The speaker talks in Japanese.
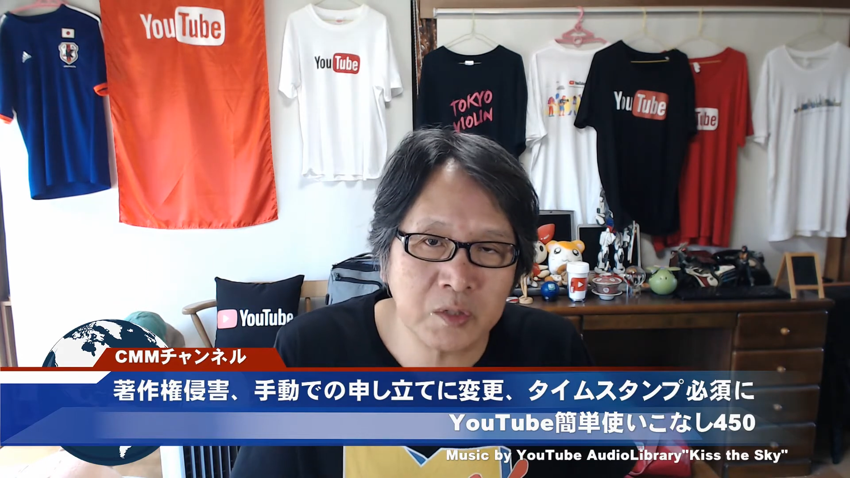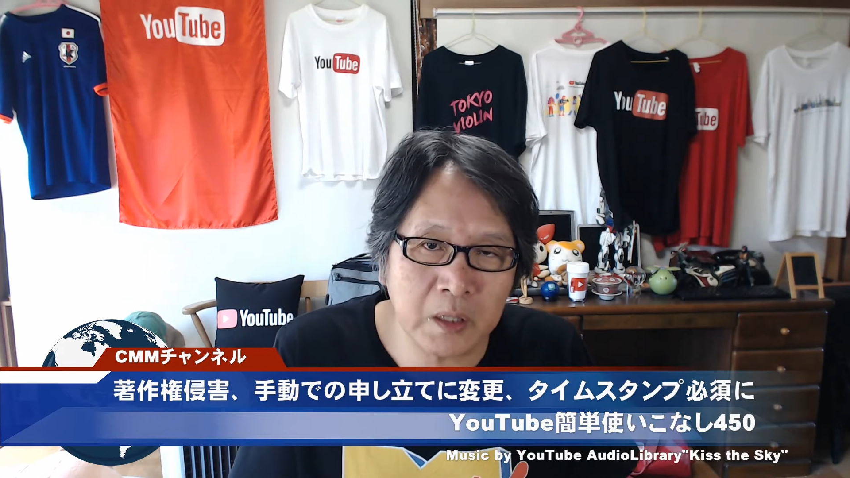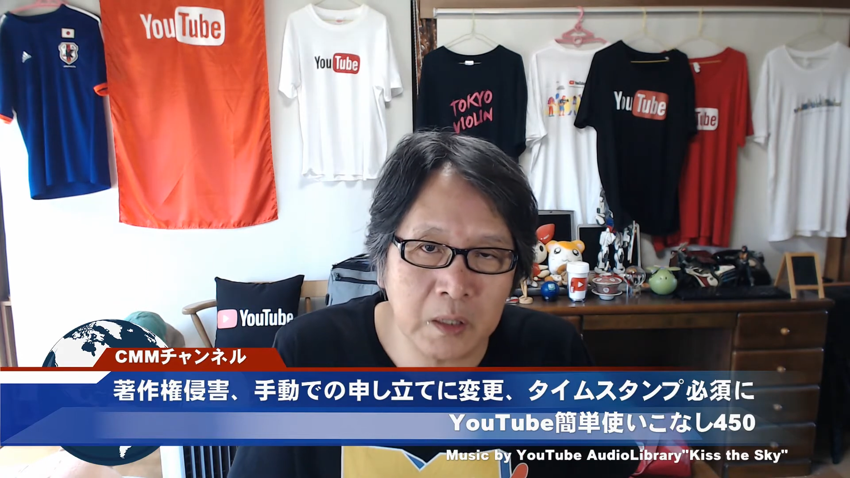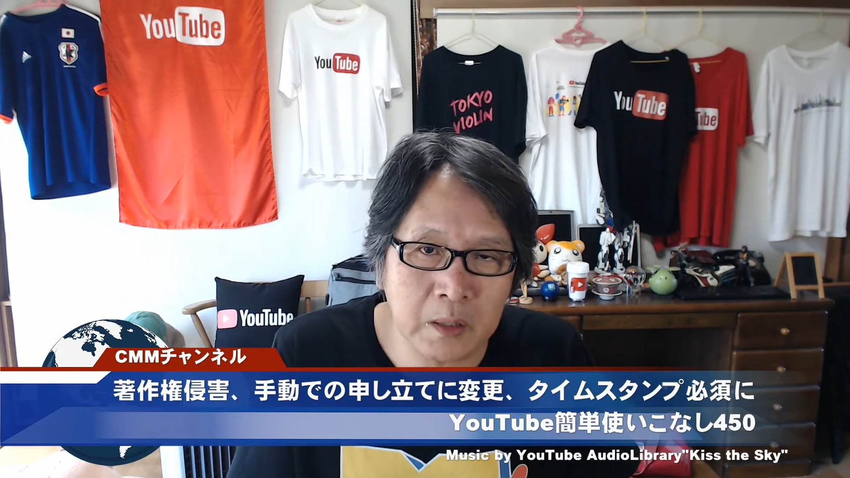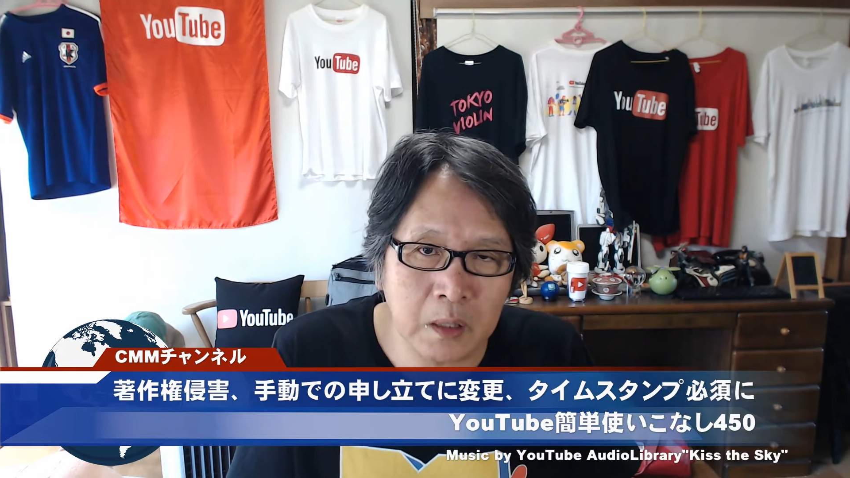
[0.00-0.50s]
さ
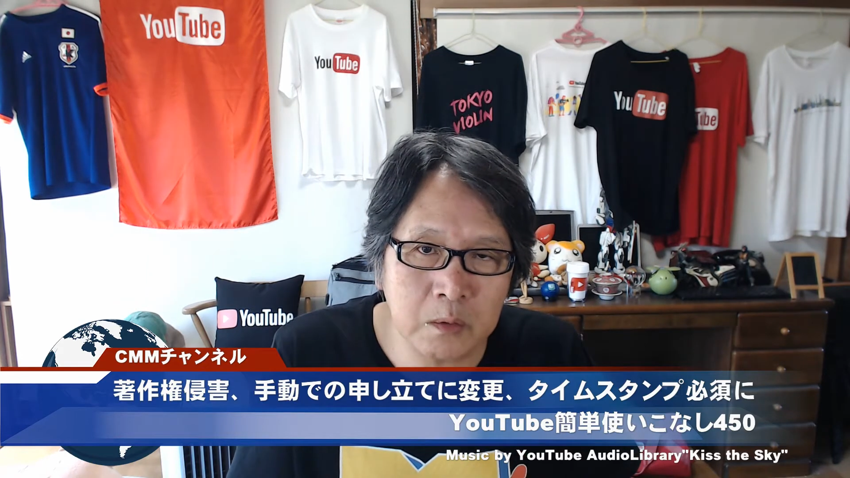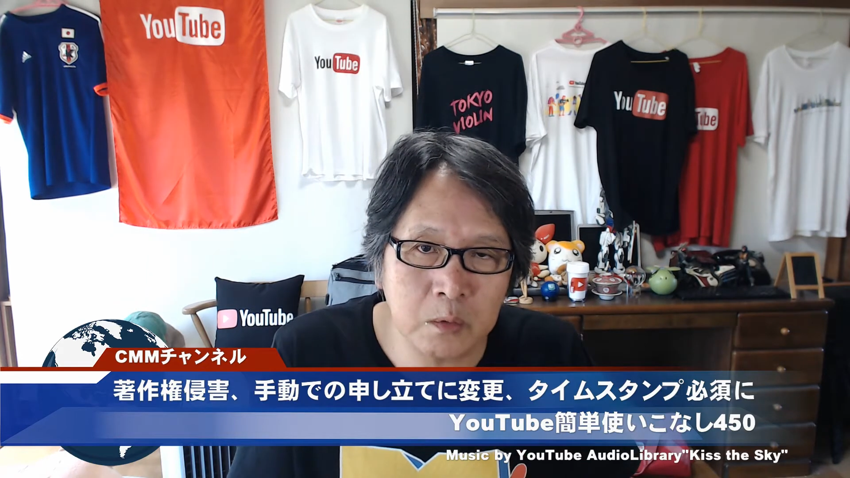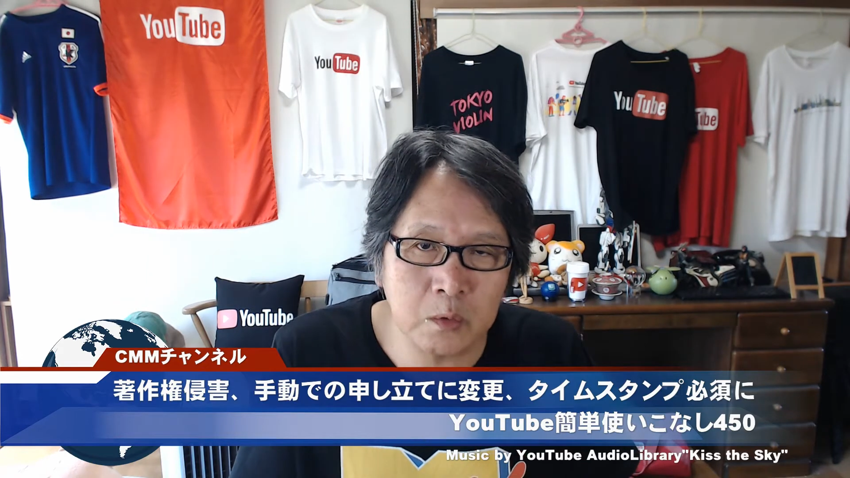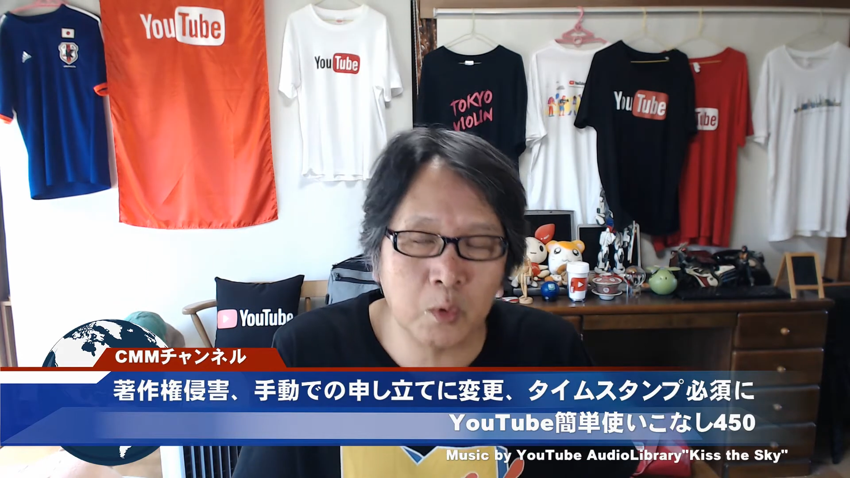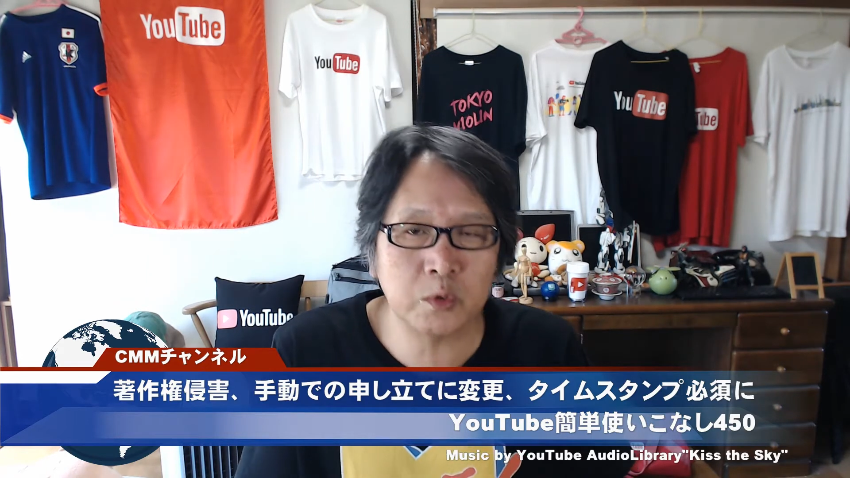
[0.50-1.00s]
れた
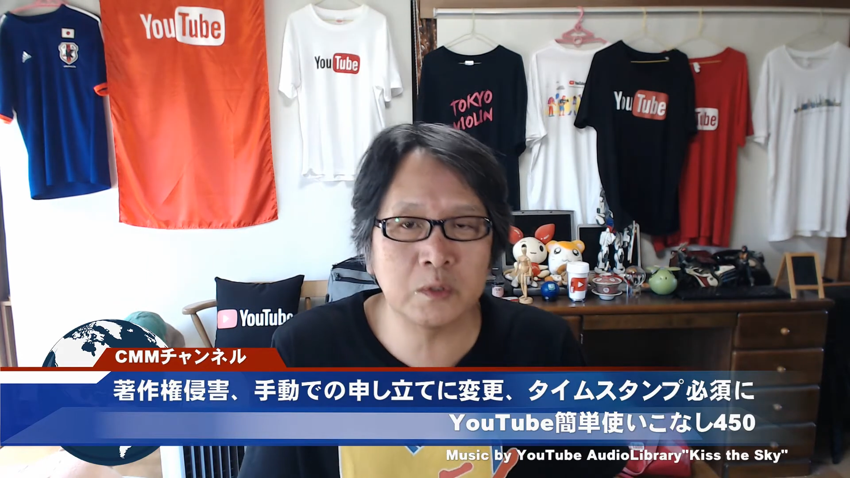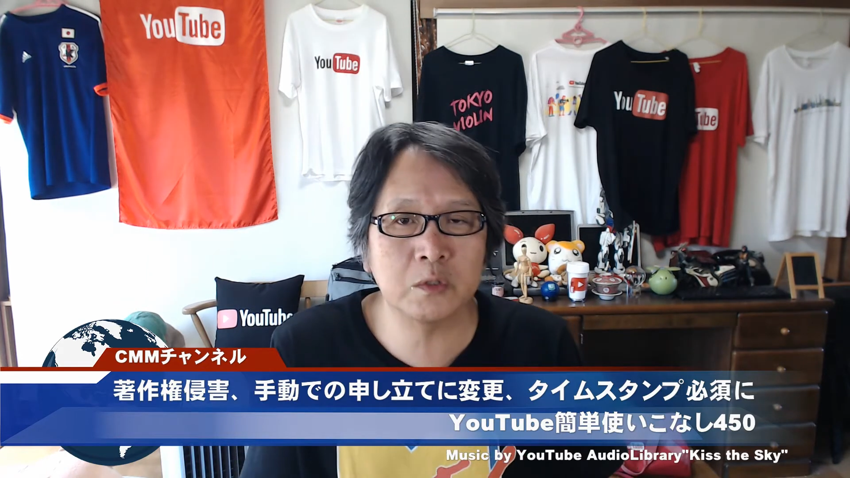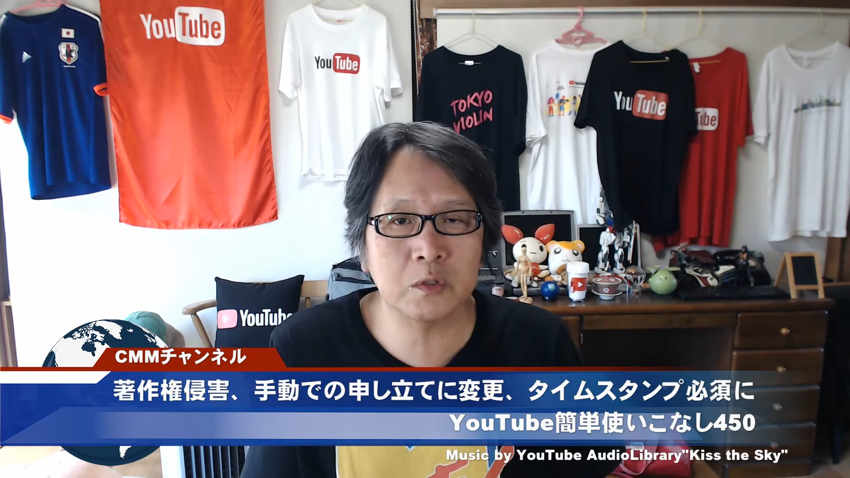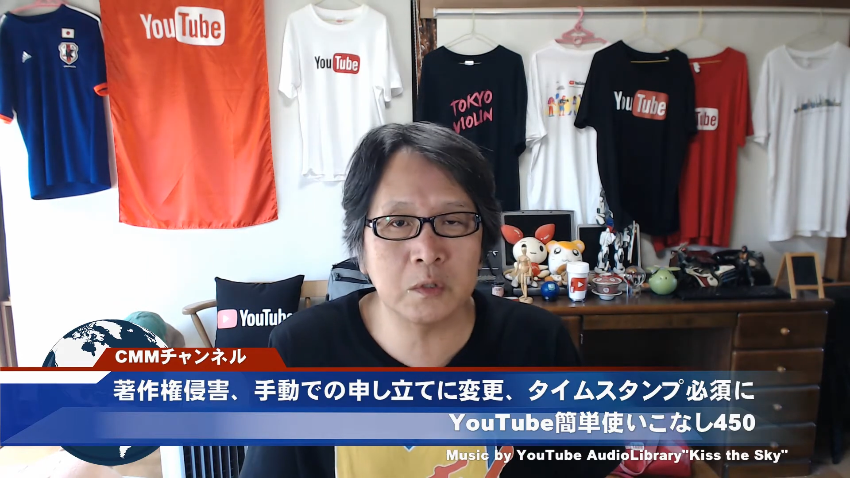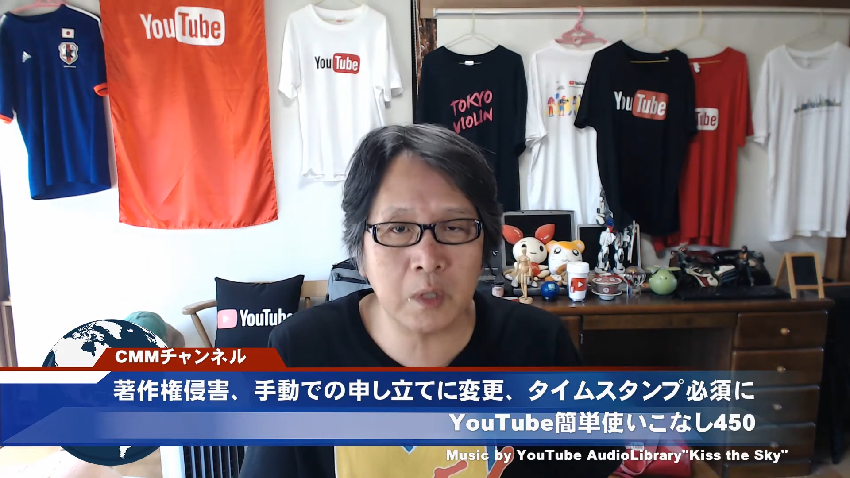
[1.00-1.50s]
ということに
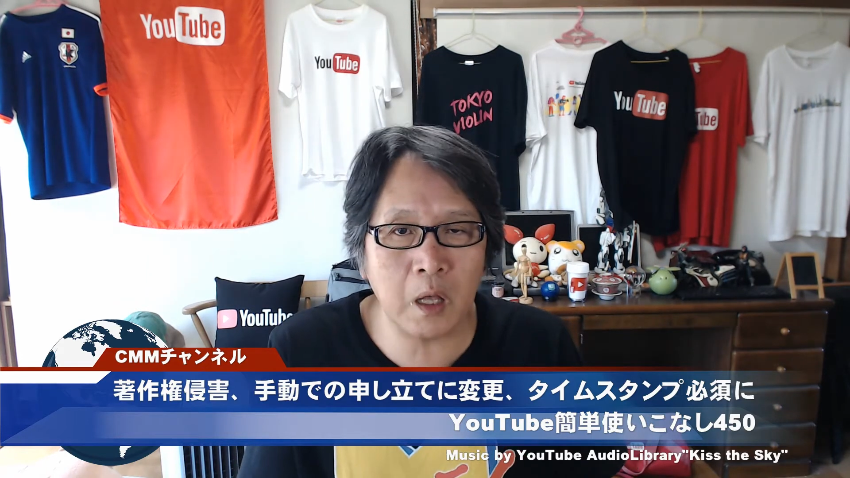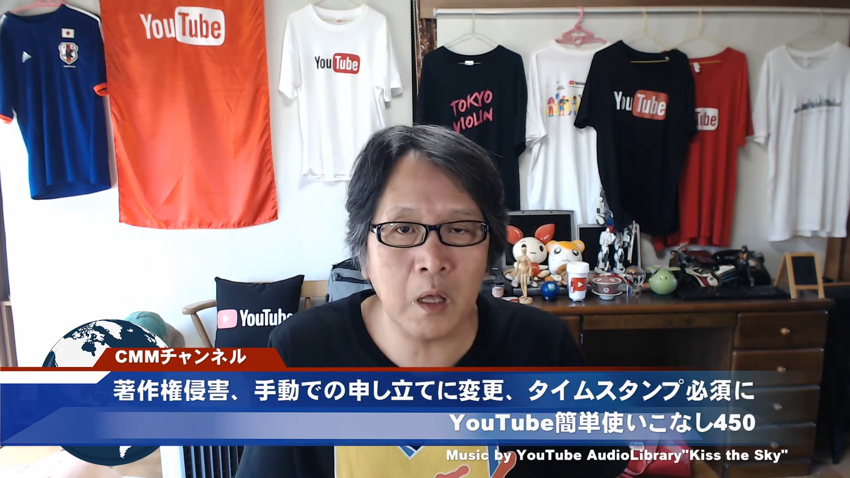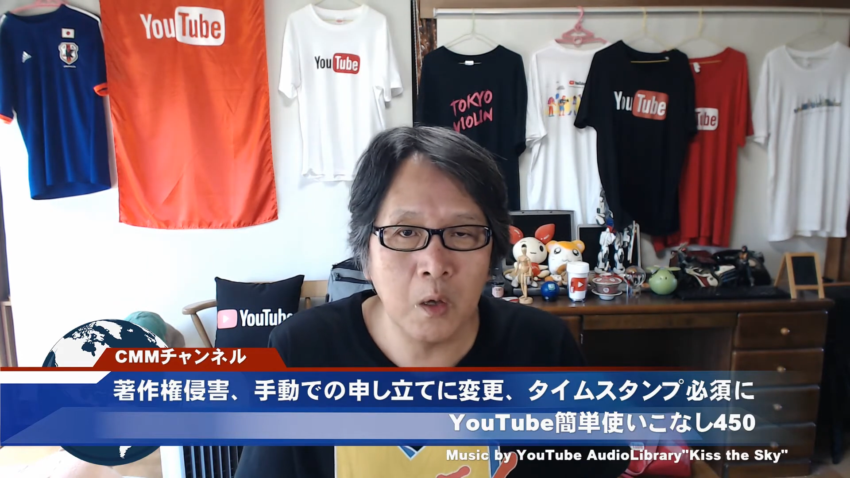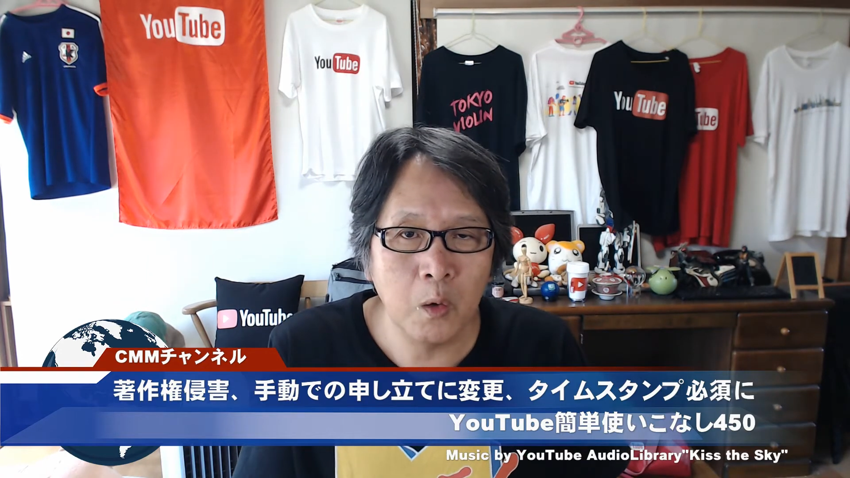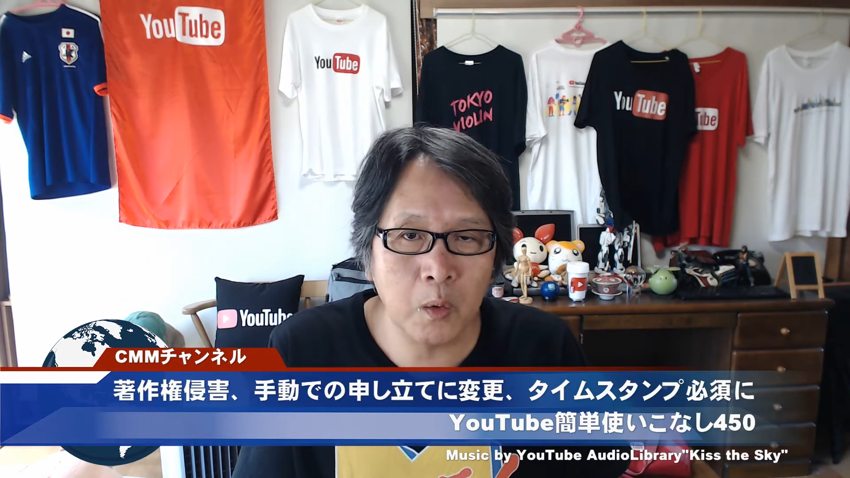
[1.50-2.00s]
ついて